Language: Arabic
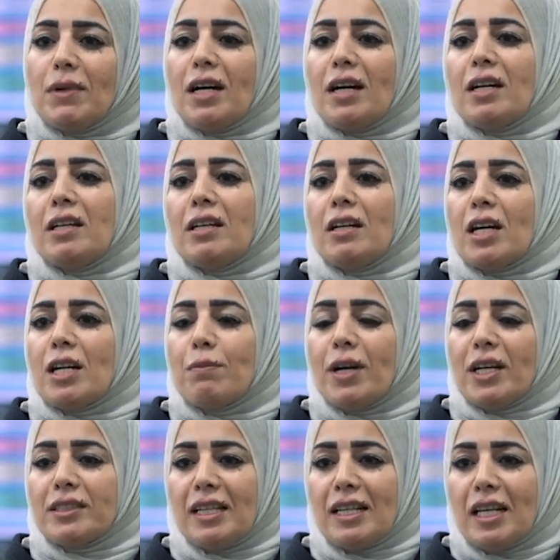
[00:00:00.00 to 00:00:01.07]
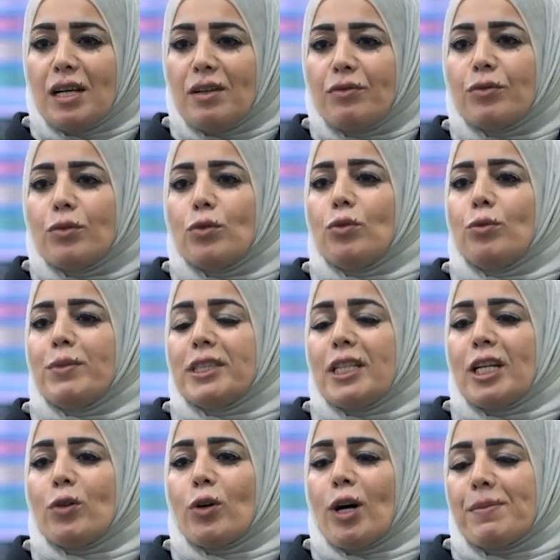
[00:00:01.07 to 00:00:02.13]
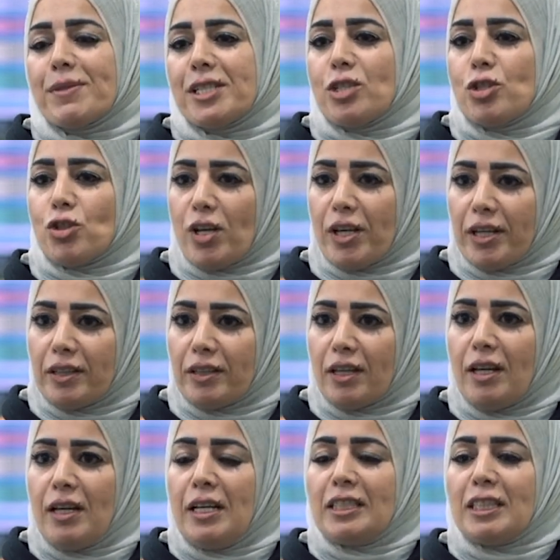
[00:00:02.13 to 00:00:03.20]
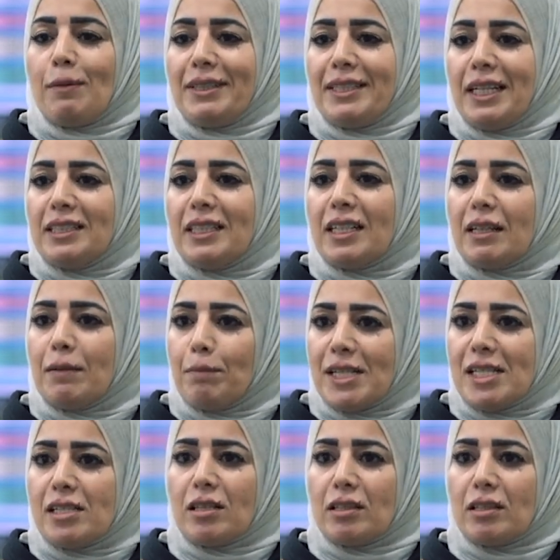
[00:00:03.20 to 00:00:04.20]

مع 4250 آه، شهيد طبعا هذا بس